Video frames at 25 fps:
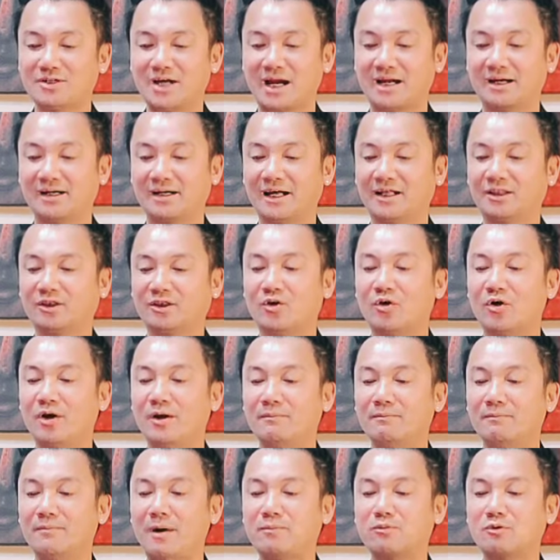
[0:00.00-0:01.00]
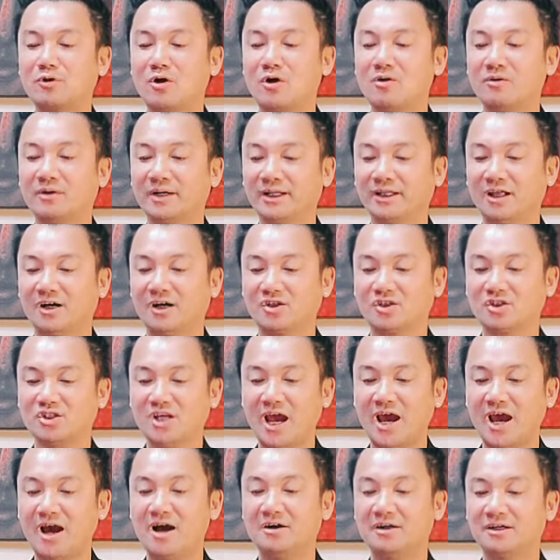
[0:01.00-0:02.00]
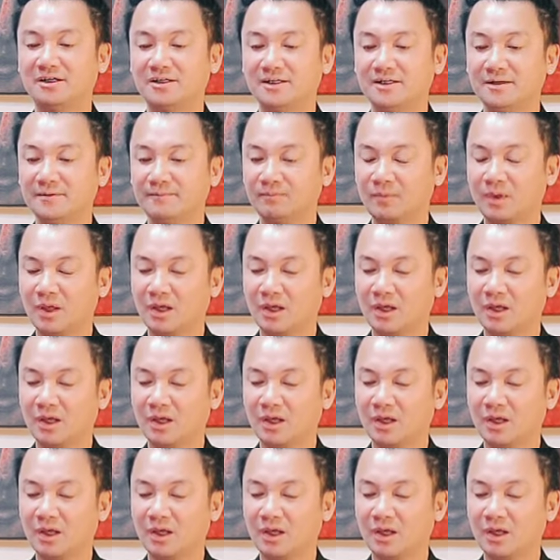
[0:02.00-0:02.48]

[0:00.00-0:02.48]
rằng là tôi mong con đi thật xa hơn nữa.